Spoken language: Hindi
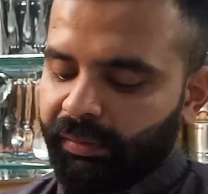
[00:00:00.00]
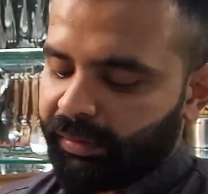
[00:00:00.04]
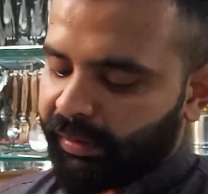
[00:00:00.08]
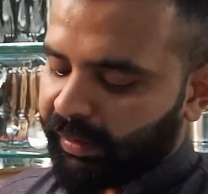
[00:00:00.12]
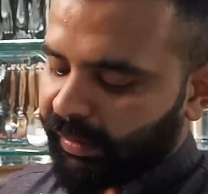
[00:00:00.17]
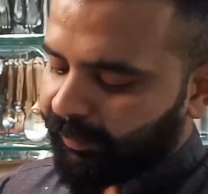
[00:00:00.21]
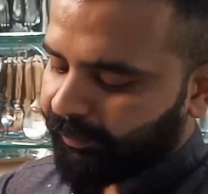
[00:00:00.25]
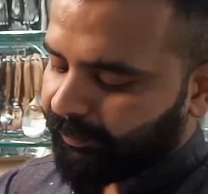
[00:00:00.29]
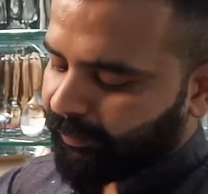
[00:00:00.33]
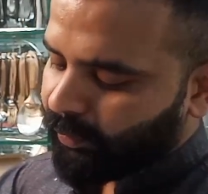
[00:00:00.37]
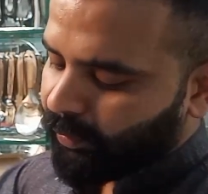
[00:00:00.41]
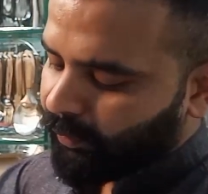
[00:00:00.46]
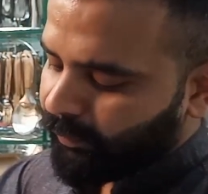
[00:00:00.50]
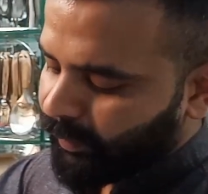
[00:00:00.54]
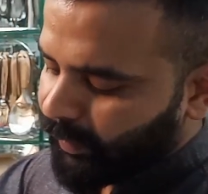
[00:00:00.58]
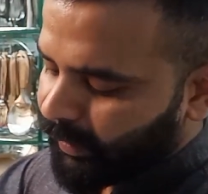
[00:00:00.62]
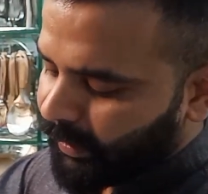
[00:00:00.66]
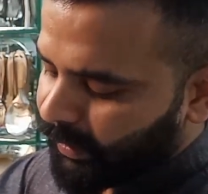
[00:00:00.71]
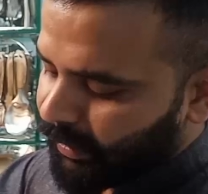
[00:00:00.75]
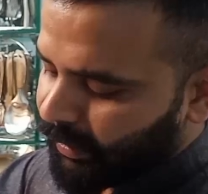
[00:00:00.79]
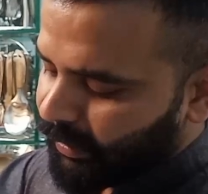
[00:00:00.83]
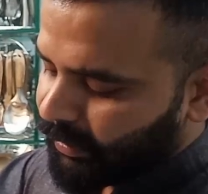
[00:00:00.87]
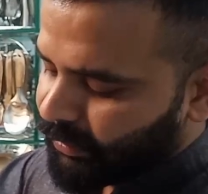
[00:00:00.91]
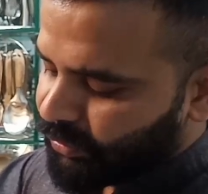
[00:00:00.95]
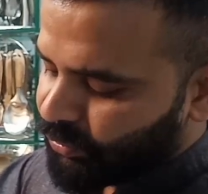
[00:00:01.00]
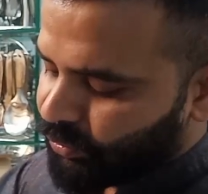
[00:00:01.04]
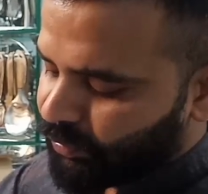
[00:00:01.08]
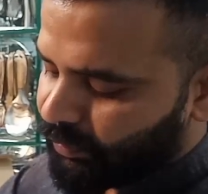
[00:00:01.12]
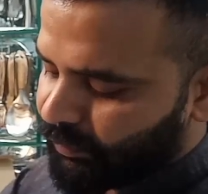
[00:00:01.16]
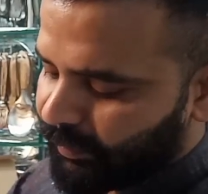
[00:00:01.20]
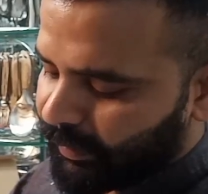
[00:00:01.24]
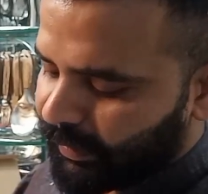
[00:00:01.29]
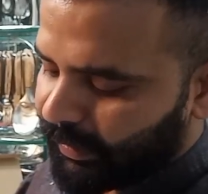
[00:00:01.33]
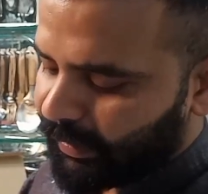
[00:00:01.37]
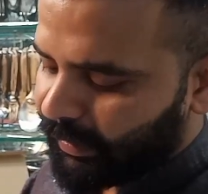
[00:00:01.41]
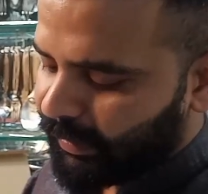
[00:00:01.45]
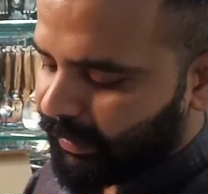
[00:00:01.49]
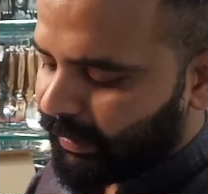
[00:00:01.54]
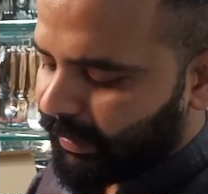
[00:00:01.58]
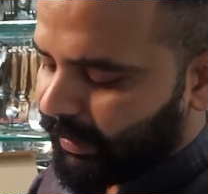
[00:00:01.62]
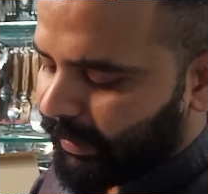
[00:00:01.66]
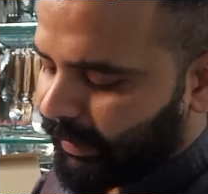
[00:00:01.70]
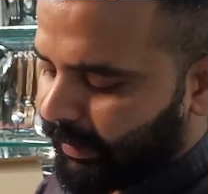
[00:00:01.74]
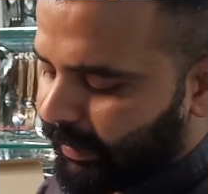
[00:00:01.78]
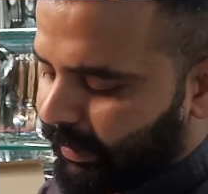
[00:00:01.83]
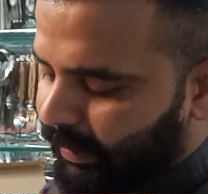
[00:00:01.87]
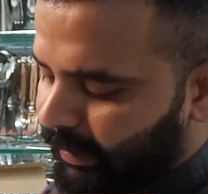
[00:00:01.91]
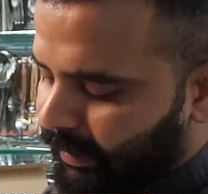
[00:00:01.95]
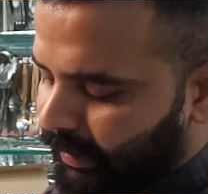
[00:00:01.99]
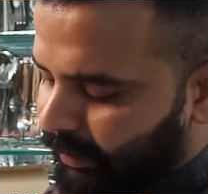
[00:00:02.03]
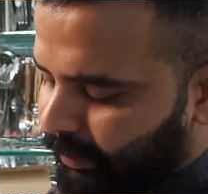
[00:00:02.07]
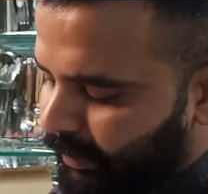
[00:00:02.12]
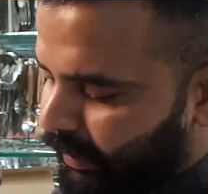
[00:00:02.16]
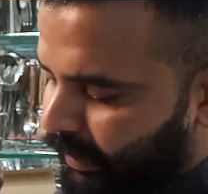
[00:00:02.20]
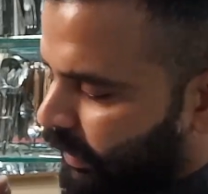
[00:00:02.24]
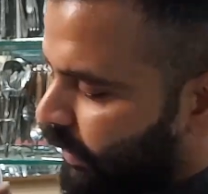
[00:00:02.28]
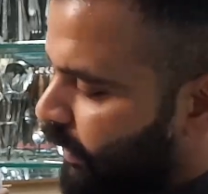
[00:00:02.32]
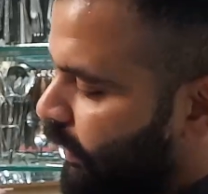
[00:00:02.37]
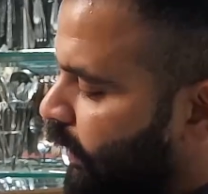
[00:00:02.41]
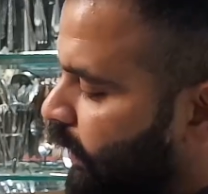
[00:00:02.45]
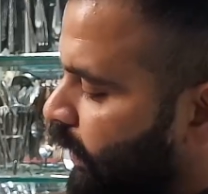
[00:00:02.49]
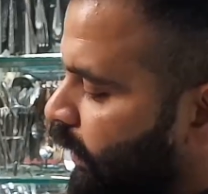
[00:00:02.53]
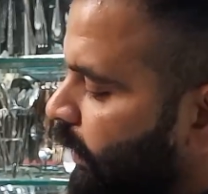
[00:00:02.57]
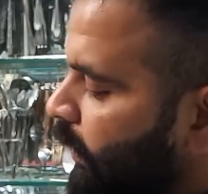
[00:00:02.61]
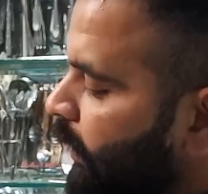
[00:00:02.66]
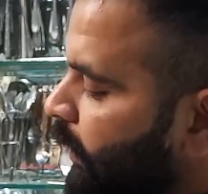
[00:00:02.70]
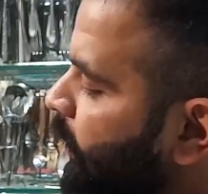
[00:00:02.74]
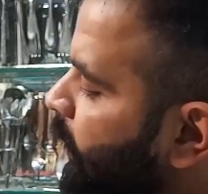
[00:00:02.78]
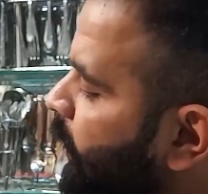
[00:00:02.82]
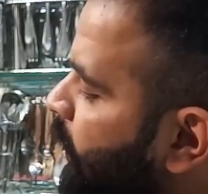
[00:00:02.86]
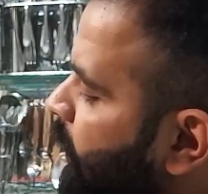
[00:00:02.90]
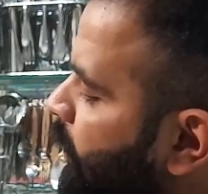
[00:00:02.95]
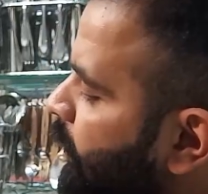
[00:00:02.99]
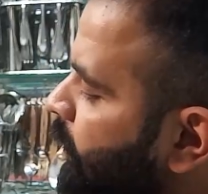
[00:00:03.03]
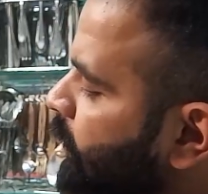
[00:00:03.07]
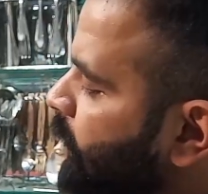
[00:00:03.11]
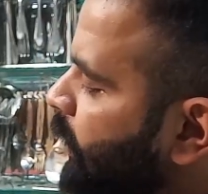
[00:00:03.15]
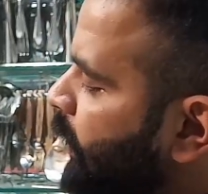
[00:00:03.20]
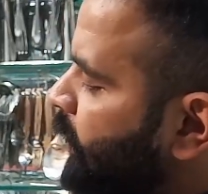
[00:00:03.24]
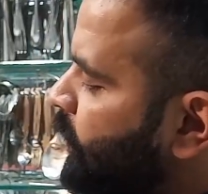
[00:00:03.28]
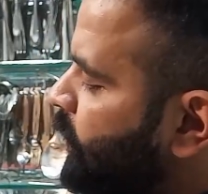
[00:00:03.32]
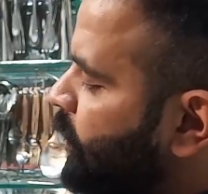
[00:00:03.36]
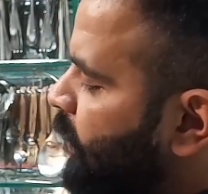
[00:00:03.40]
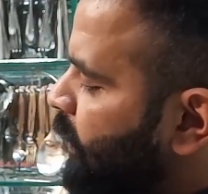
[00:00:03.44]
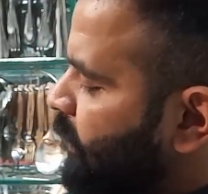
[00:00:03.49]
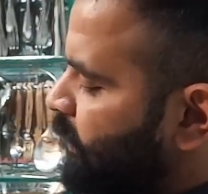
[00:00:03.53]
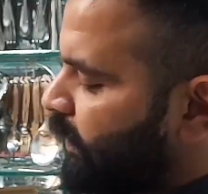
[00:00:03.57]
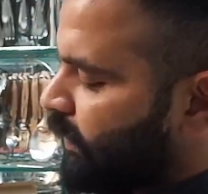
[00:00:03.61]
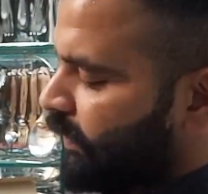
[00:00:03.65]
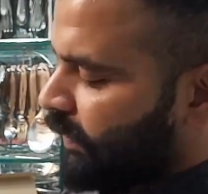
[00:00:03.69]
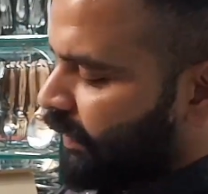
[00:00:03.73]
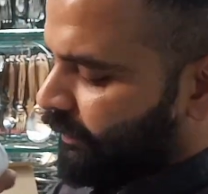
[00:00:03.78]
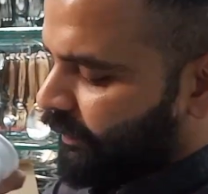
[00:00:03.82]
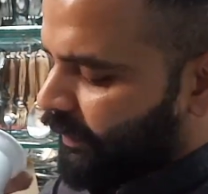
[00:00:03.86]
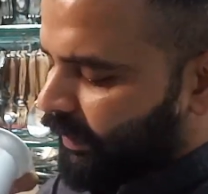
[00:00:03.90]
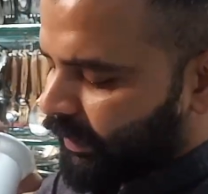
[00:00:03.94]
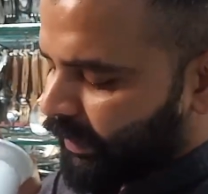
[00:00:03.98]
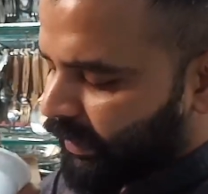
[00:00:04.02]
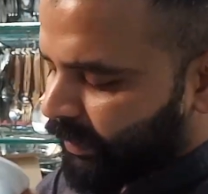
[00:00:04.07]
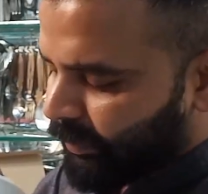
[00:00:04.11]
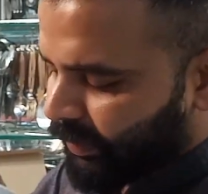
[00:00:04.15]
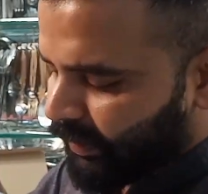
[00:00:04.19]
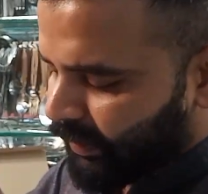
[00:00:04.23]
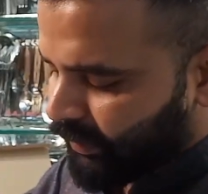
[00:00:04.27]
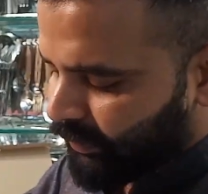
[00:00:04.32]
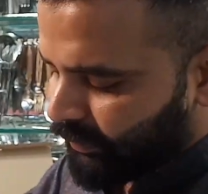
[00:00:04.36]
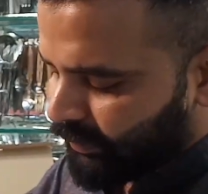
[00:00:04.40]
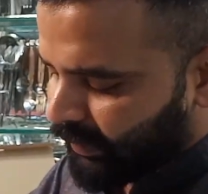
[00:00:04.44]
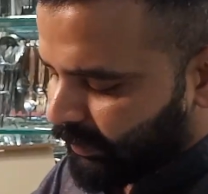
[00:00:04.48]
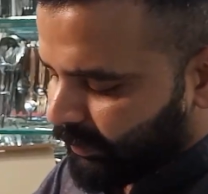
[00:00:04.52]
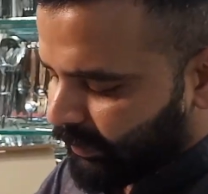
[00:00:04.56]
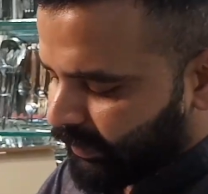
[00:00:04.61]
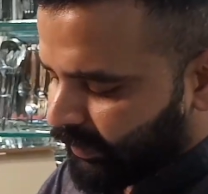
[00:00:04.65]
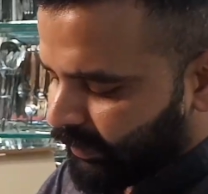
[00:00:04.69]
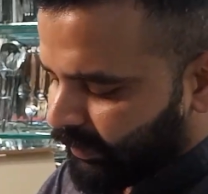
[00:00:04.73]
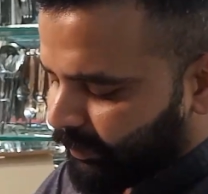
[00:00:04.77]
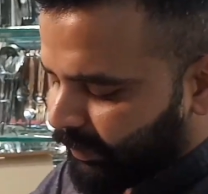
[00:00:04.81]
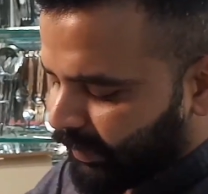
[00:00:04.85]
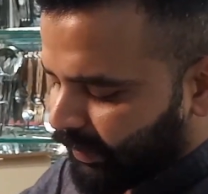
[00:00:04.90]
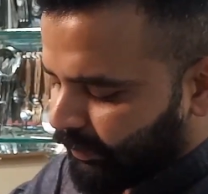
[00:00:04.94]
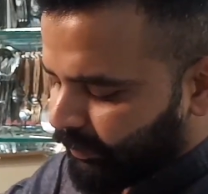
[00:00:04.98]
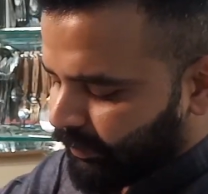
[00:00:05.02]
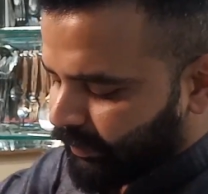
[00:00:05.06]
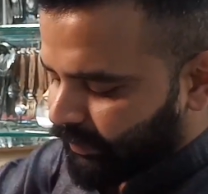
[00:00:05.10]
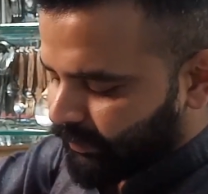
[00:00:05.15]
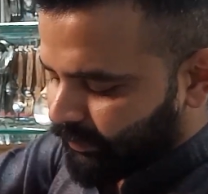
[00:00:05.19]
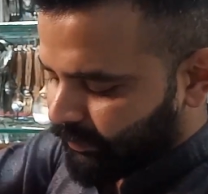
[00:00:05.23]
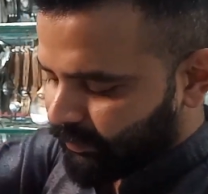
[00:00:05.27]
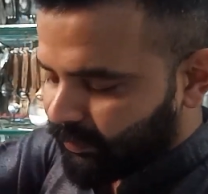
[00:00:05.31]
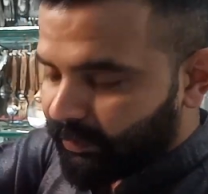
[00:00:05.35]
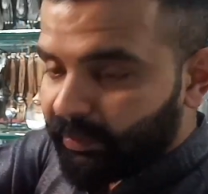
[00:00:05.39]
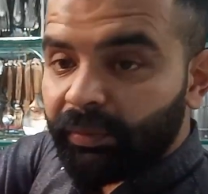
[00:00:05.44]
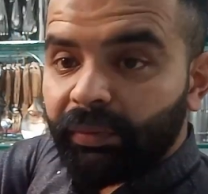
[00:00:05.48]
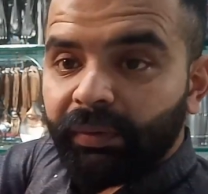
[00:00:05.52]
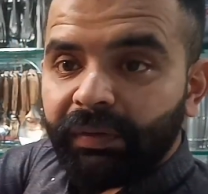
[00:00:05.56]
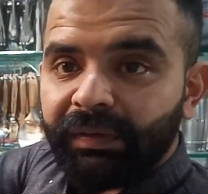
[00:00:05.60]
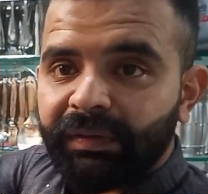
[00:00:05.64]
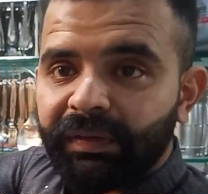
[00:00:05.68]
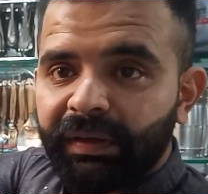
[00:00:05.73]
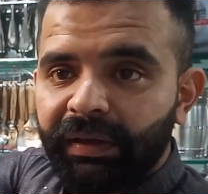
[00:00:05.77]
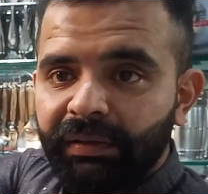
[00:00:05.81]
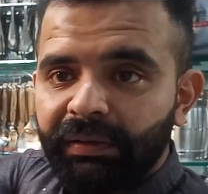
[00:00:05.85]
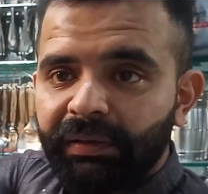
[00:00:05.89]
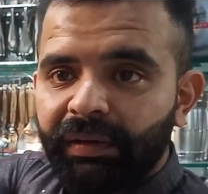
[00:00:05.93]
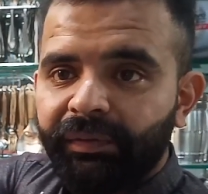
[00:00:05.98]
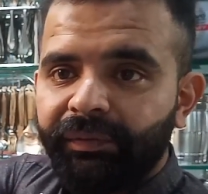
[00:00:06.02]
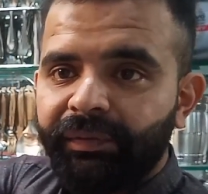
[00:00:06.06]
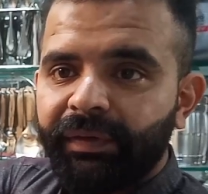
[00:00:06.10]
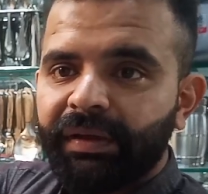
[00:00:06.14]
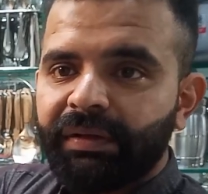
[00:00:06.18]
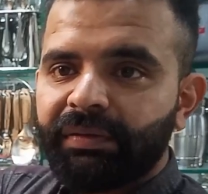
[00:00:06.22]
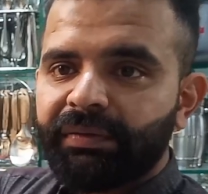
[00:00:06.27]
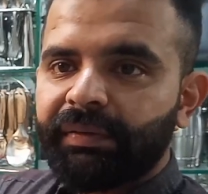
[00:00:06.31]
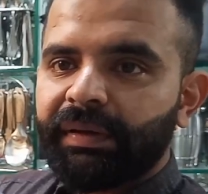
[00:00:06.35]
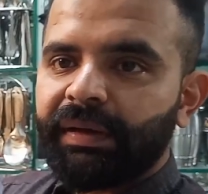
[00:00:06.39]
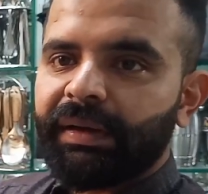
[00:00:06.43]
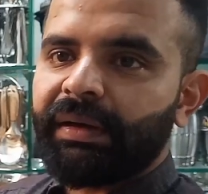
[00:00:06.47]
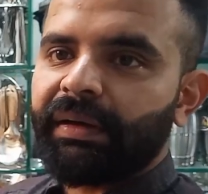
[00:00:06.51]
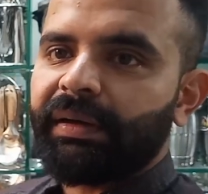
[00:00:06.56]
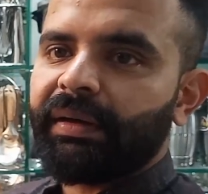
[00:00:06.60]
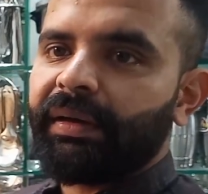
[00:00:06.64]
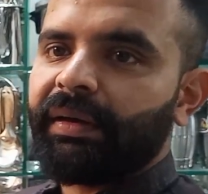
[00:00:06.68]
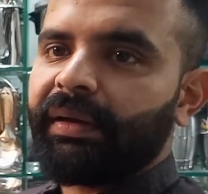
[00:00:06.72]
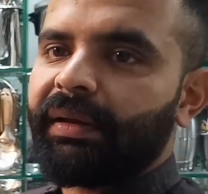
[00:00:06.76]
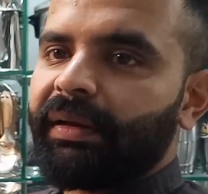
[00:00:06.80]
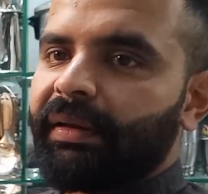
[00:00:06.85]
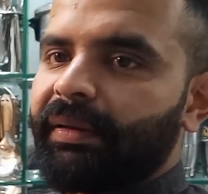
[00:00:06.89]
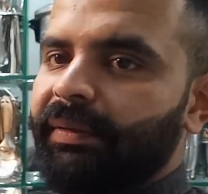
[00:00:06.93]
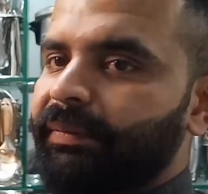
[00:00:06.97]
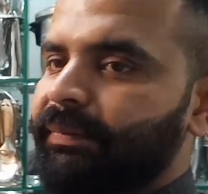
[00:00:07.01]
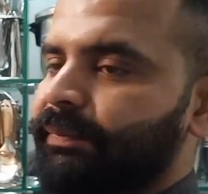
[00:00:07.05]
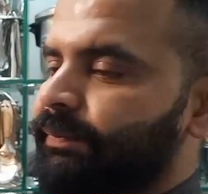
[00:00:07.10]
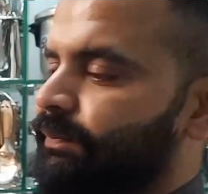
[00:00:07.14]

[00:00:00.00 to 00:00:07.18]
ड्राई फ्रूट वगैरह का जूस वगैरह निकालने के लिए मिलेगा ये थोड़ा सा इसका फिल्टर बना होता है मतलब आप इसको इसके अंदर फिक्स वगैरह करके